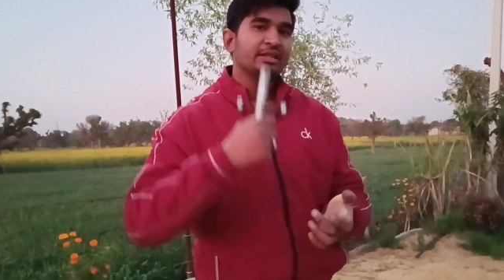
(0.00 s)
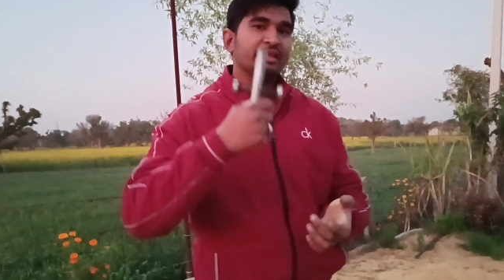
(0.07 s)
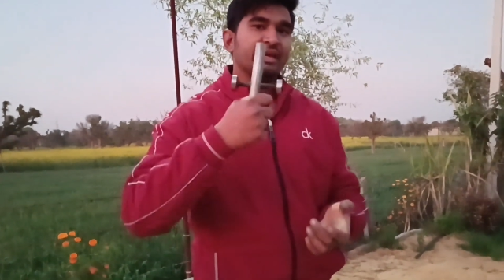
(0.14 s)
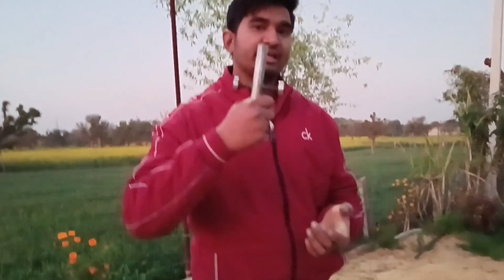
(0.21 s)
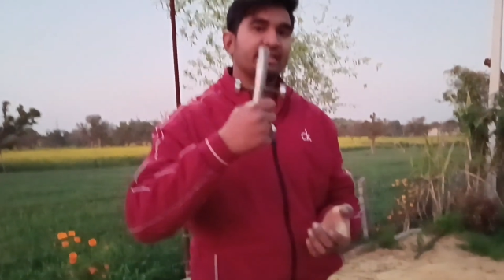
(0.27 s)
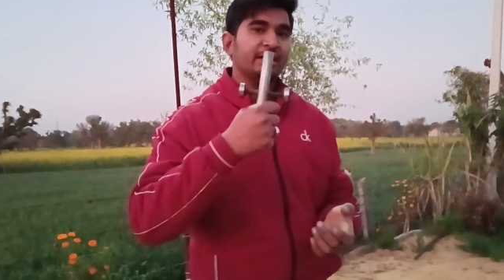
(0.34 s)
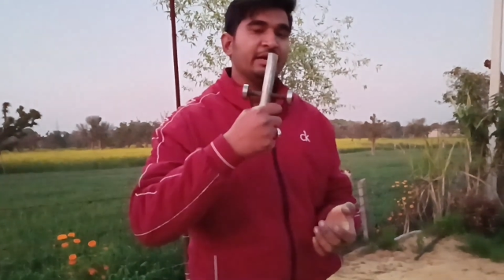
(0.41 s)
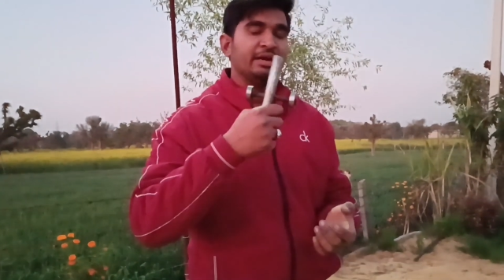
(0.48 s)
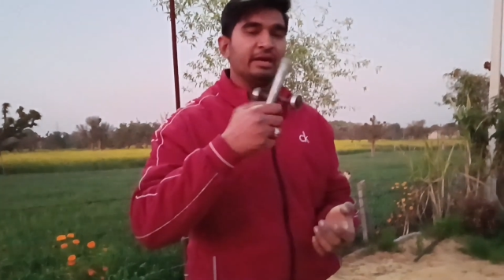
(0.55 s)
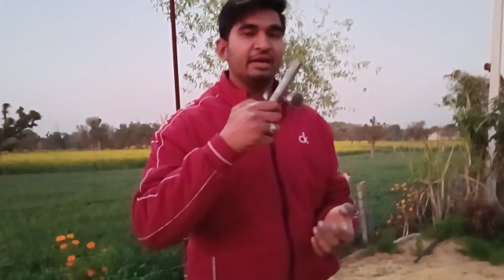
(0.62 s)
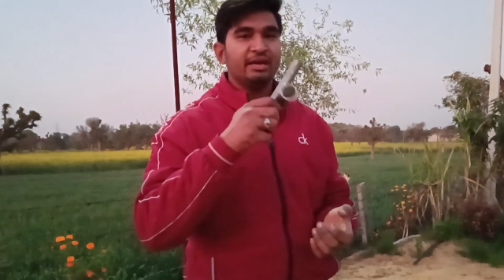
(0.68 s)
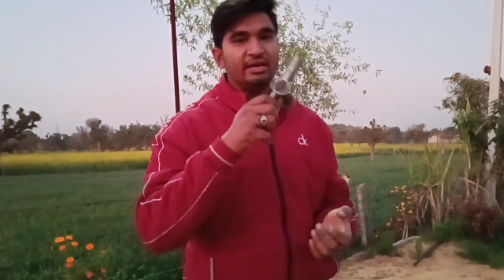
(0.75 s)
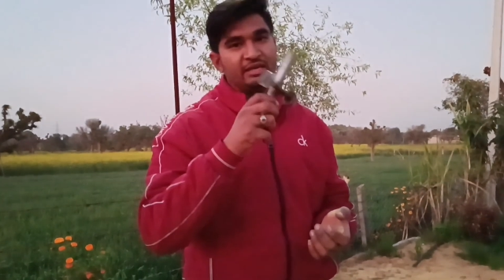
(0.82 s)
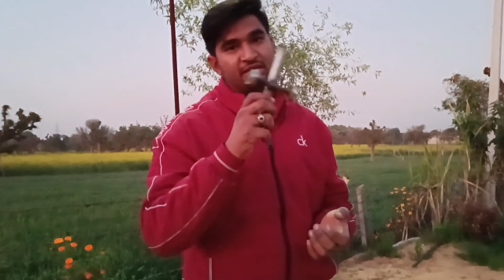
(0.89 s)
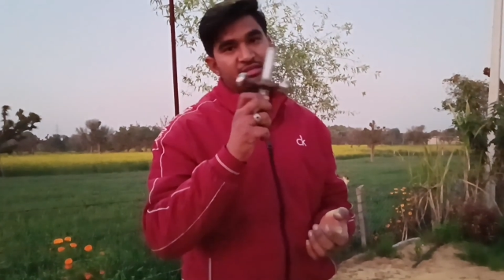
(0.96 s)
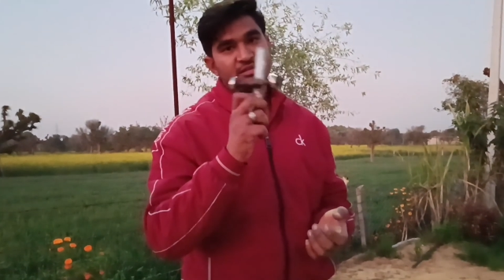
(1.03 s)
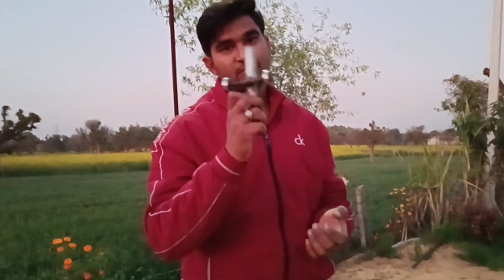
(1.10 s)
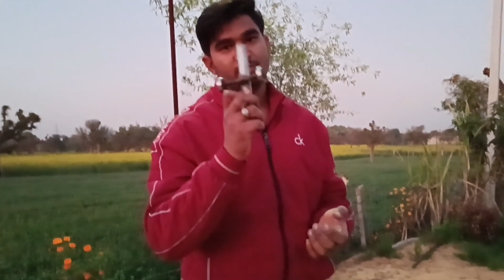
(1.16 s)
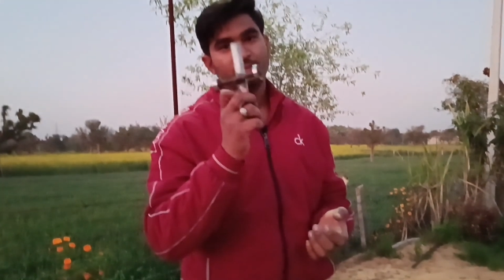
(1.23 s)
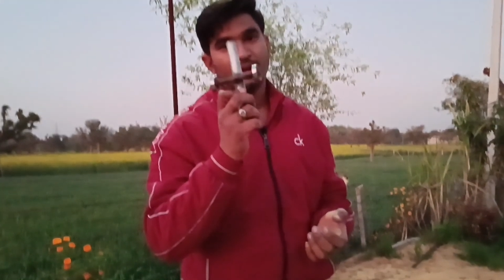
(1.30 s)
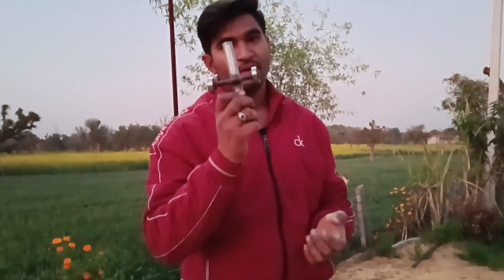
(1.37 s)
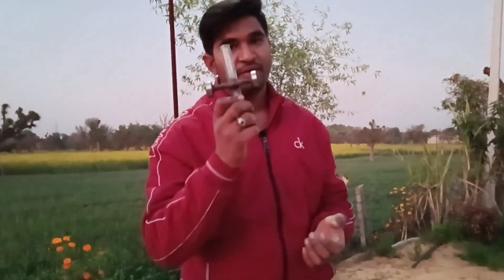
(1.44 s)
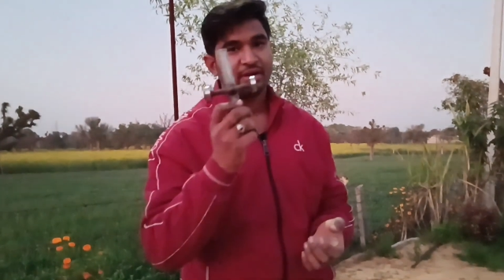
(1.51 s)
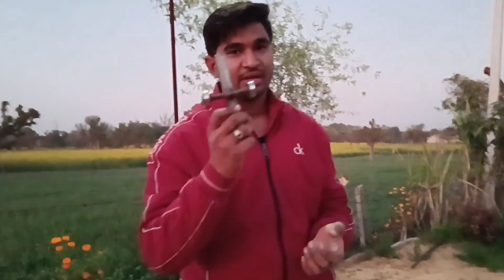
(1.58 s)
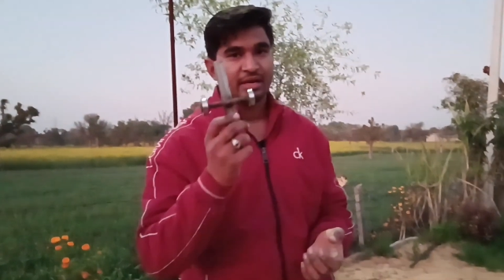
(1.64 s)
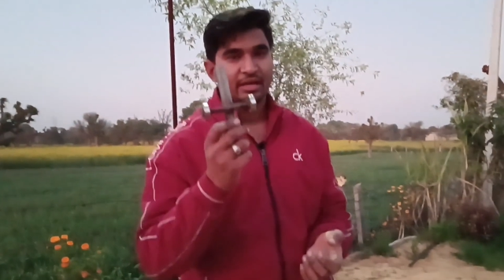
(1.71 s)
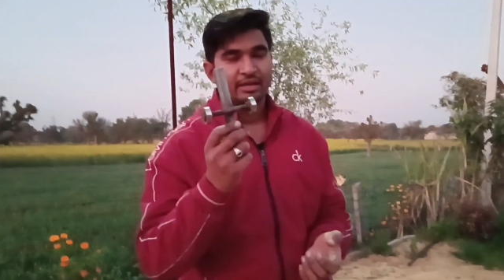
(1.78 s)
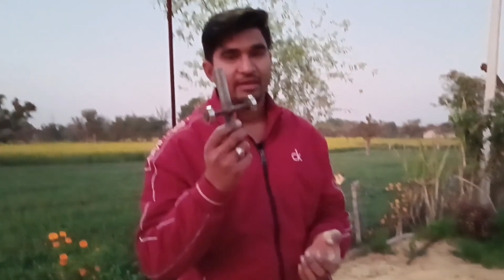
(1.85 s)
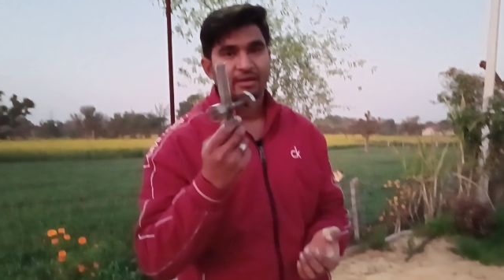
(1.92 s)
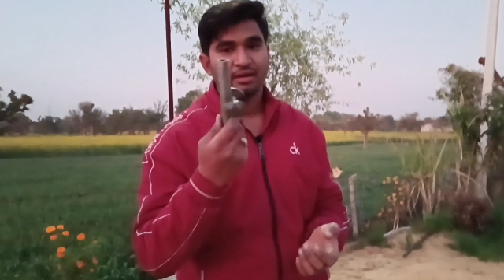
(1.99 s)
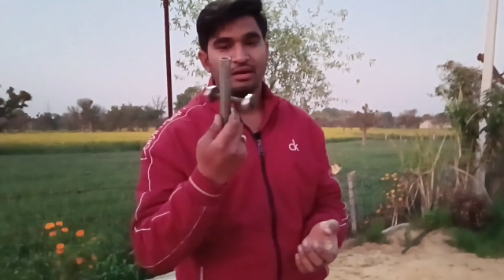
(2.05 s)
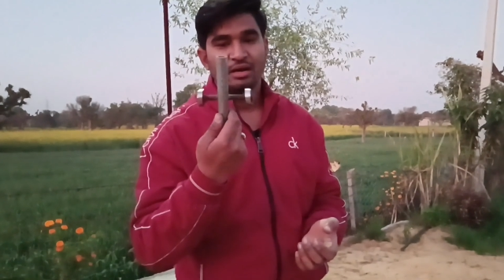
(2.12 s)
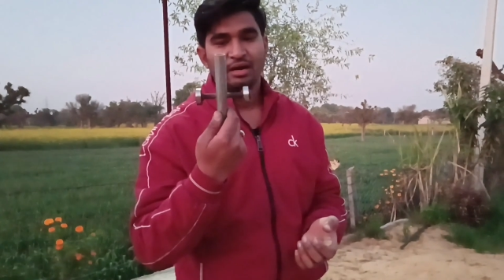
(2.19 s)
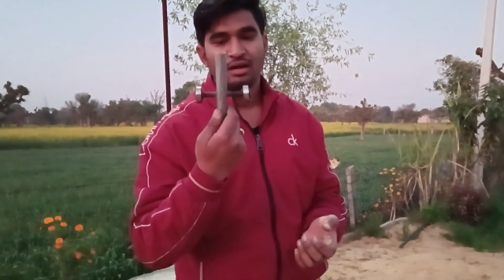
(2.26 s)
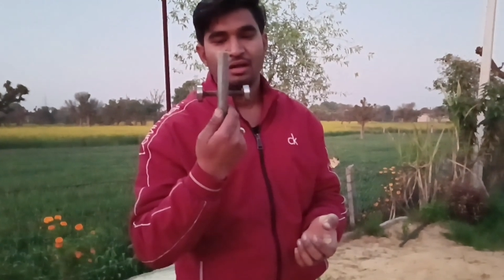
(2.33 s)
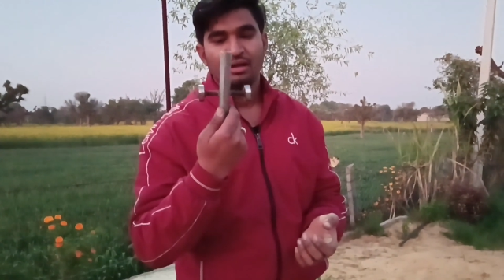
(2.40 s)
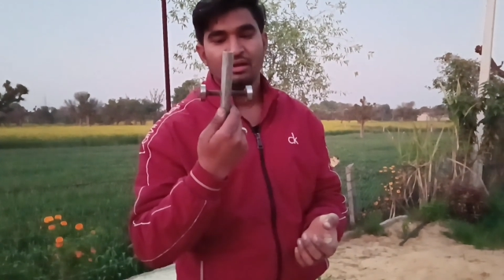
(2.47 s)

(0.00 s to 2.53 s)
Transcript: देखते हैं इस पावर कैनन का